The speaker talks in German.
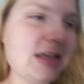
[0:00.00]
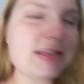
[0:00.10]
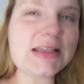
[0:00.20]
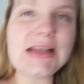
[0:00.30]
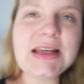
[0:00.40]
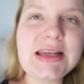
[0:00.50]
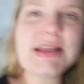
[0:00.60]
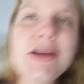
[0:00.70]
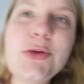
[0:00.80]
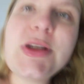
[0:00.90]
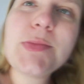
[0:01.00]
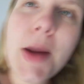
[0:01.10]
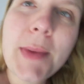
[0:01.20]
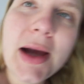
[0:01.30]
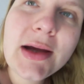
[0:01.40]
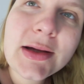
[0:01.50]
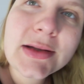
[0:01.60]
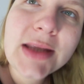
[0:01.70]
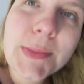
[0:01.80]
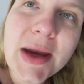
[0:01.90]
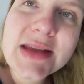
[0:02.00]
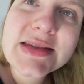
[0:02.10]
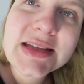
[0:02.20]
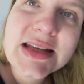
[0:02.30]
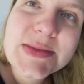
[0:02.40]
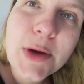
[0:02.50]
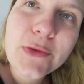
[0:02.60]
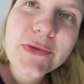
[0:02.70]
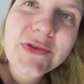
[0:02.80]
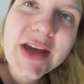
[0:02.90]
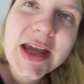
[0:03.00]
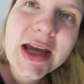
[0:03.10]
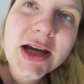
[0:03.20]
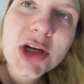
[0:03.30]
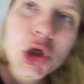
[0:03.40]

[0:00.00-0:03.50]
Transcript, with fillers: Die Lilly und die Mama, die machen sich jetzt mal auf den Weg